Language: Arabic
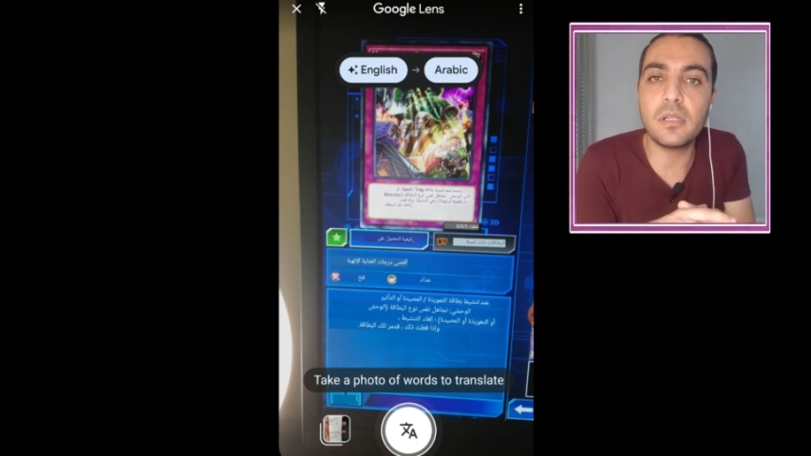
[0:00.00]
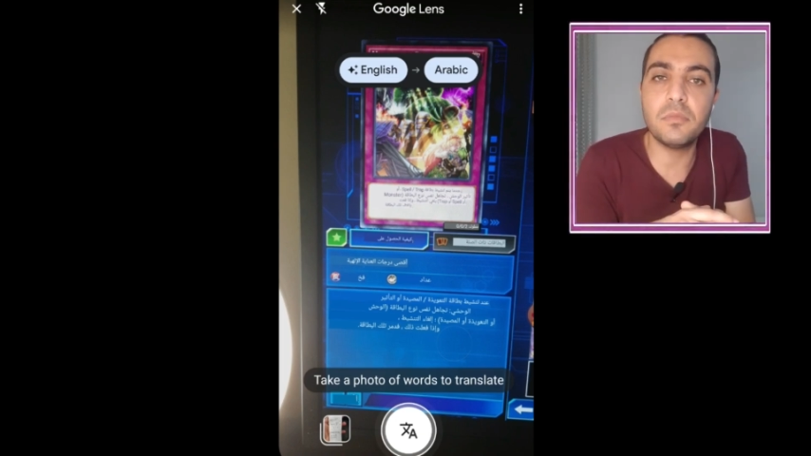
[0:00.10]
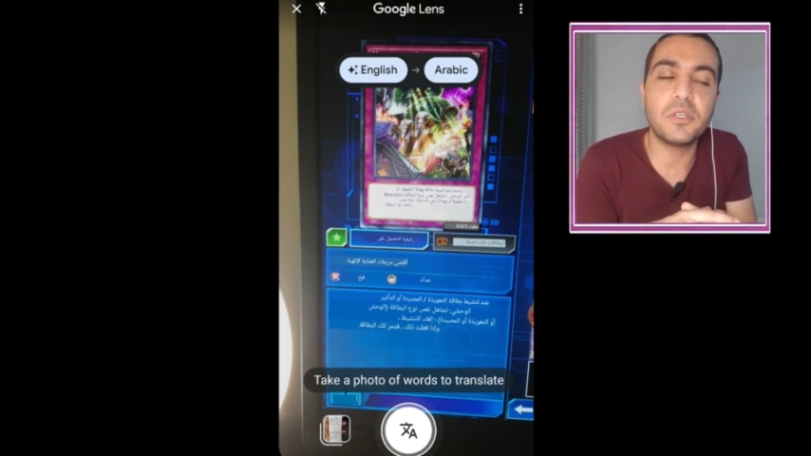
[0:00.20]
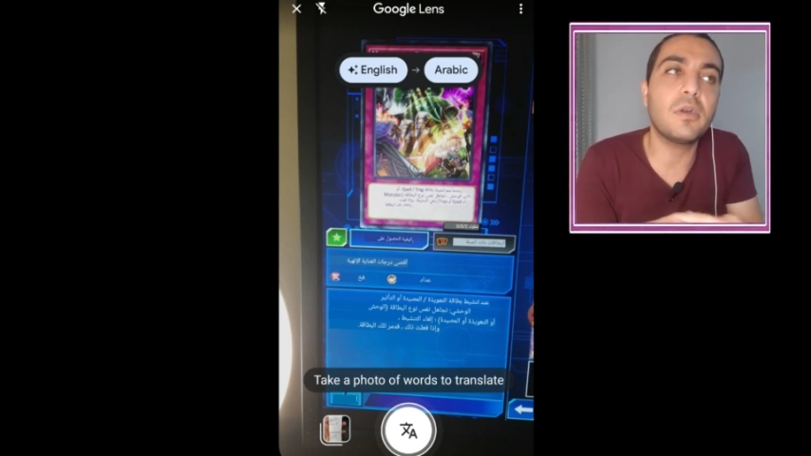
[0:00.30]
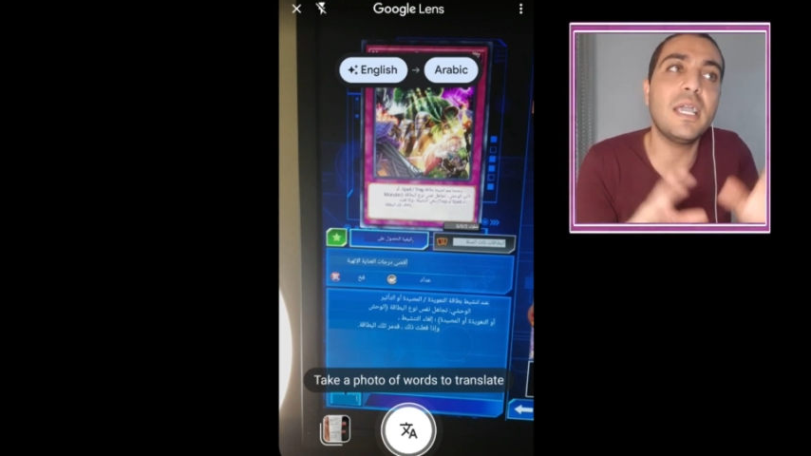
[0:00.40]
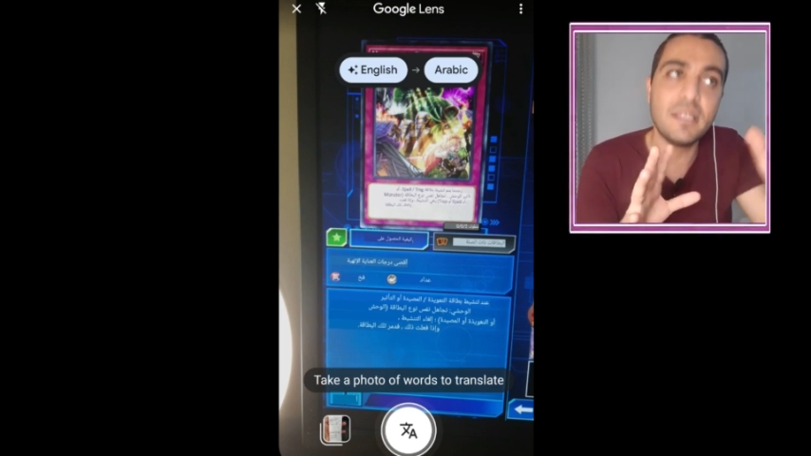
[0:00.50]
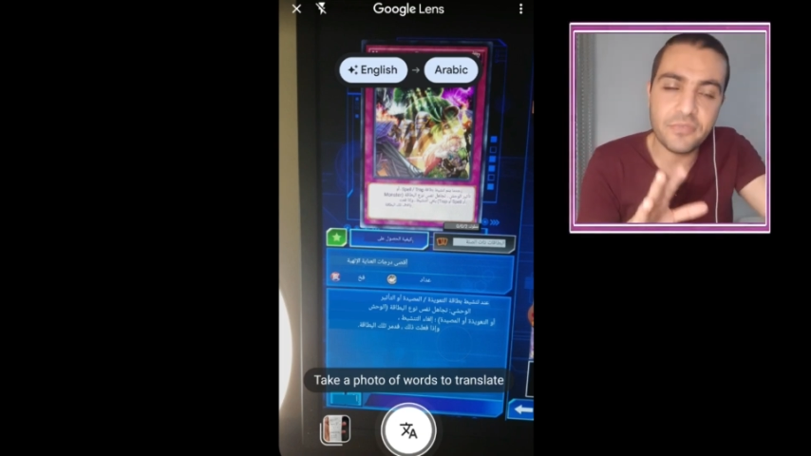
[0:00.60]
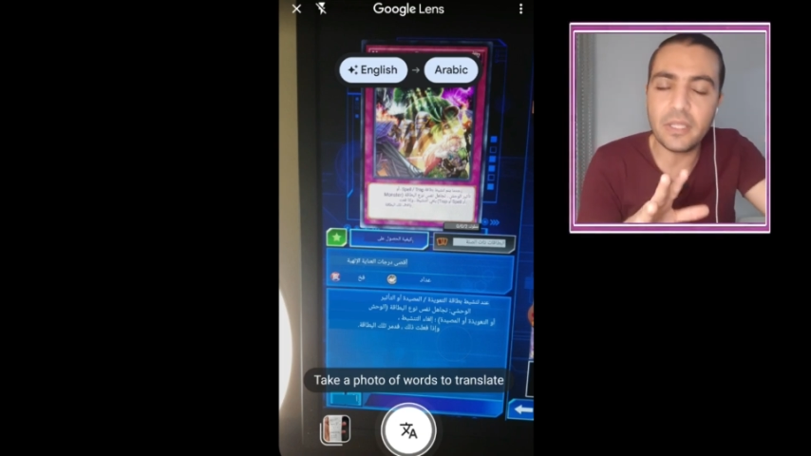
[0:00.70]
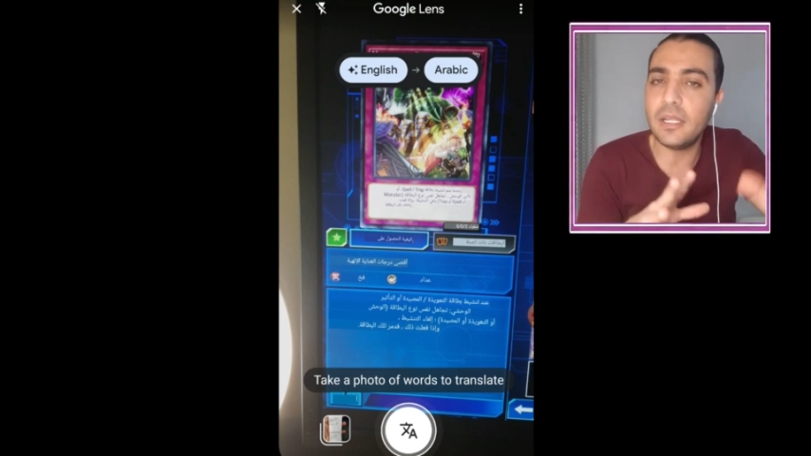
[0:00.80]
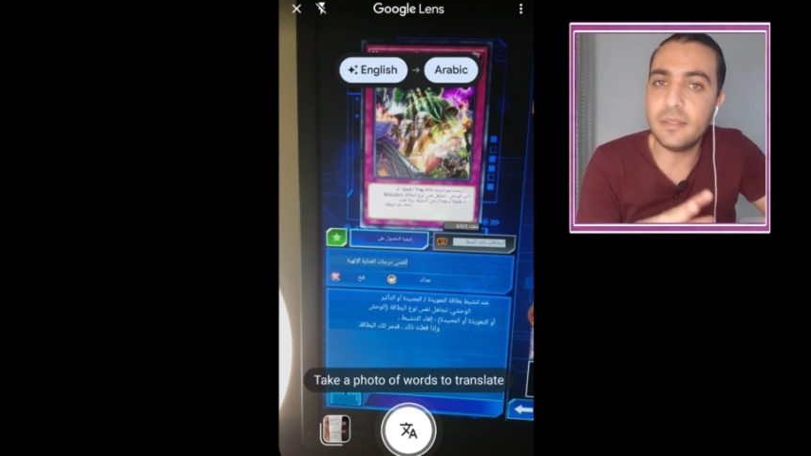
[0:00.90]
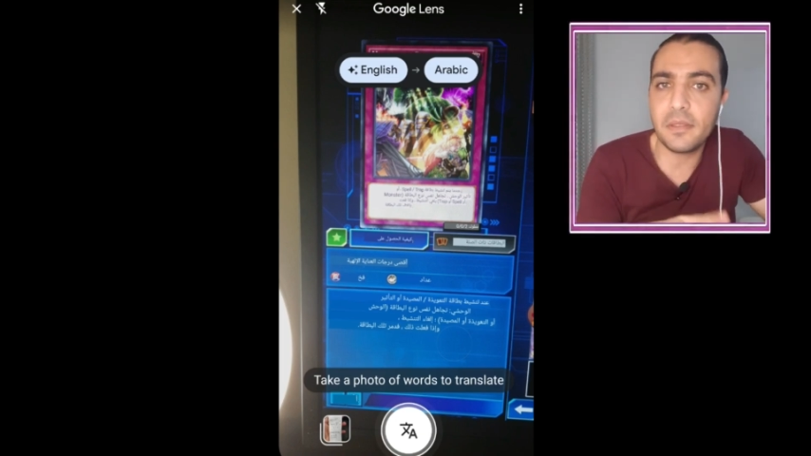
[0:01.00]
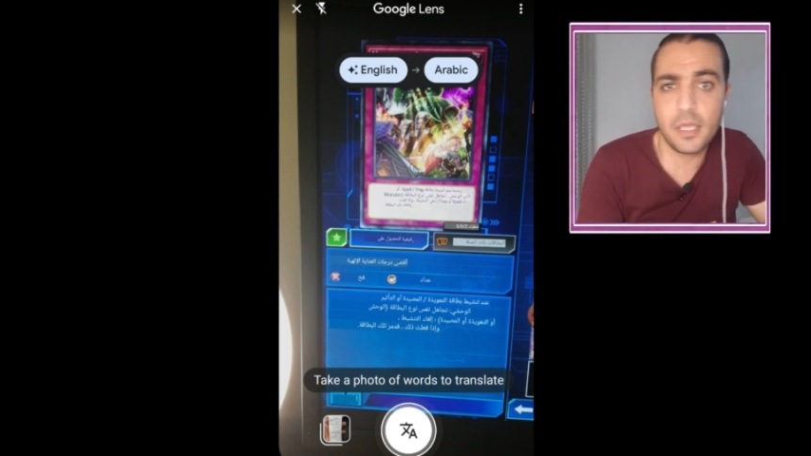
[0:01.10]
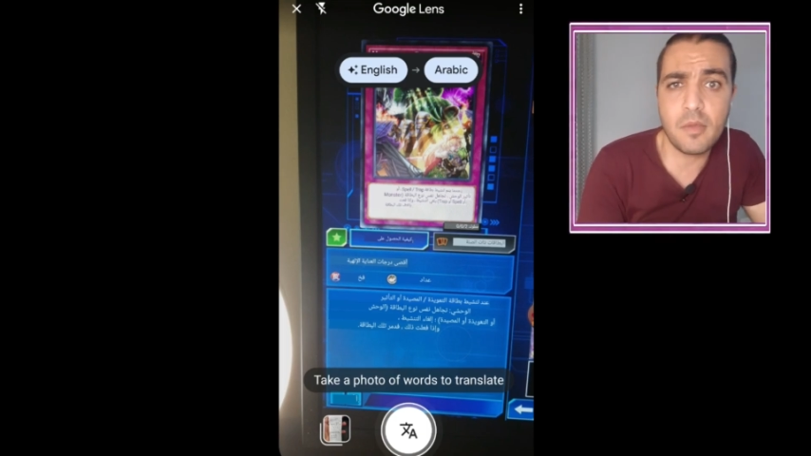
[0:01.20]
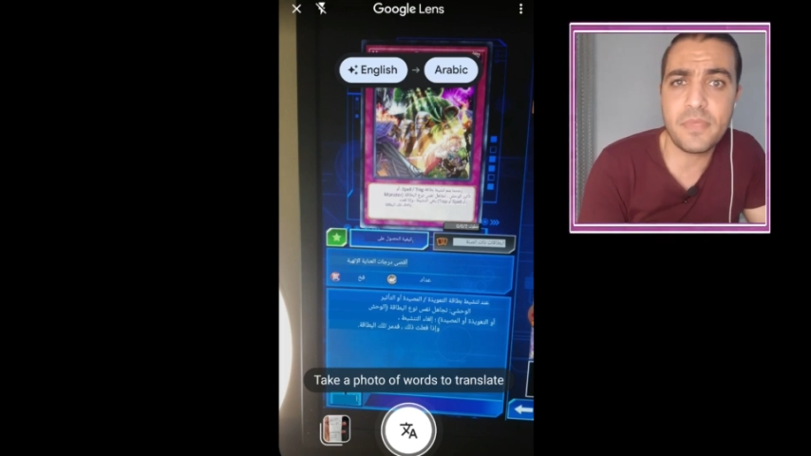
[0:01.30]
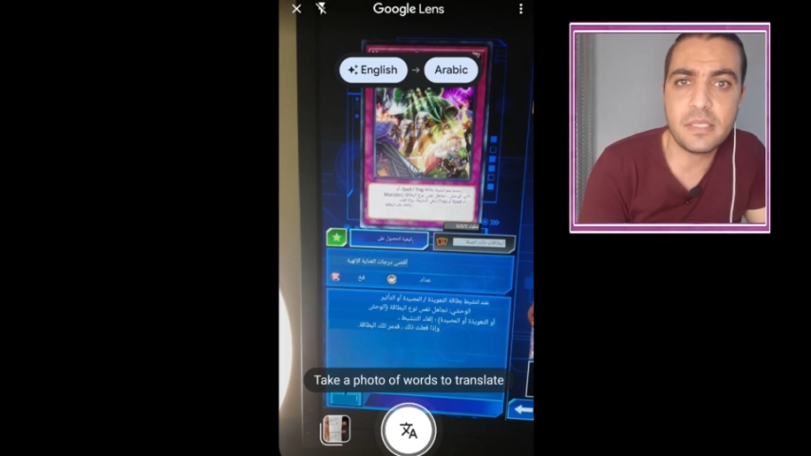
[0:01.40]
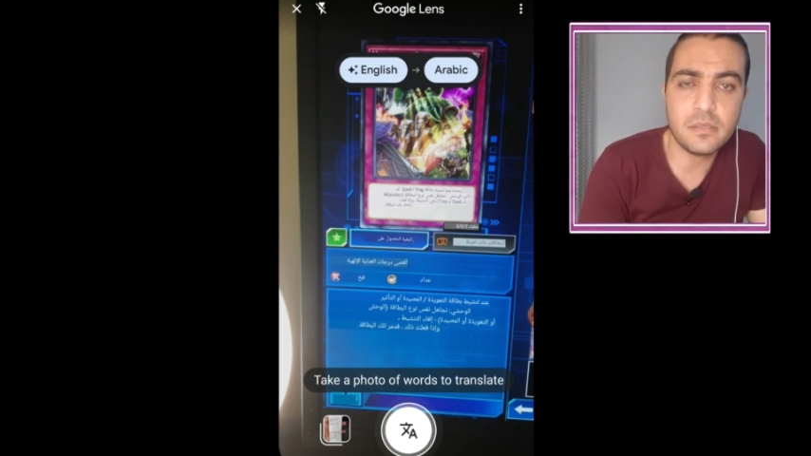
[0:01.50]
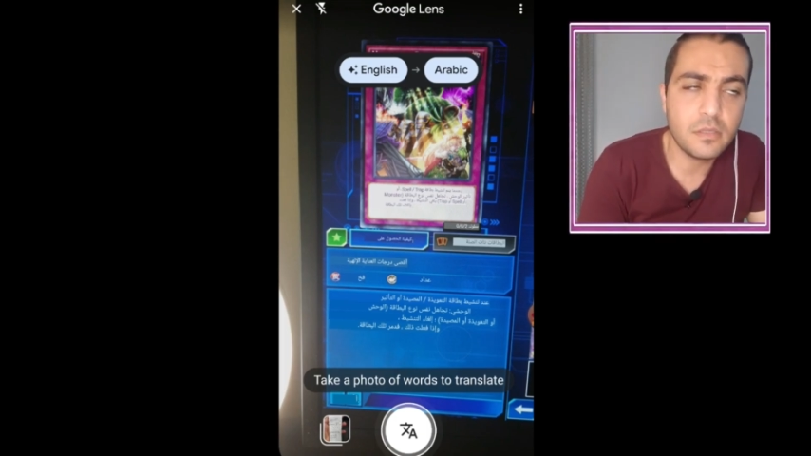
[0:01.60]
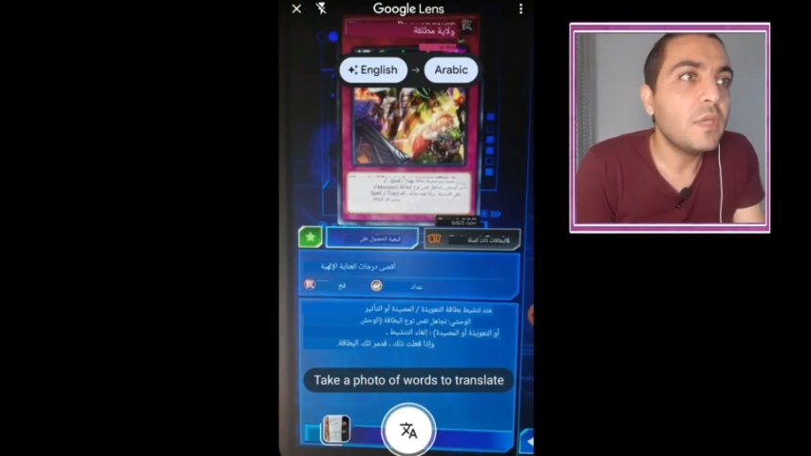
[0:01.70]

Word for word: البطاقه هي دي فعلا الترجمه بتاعتها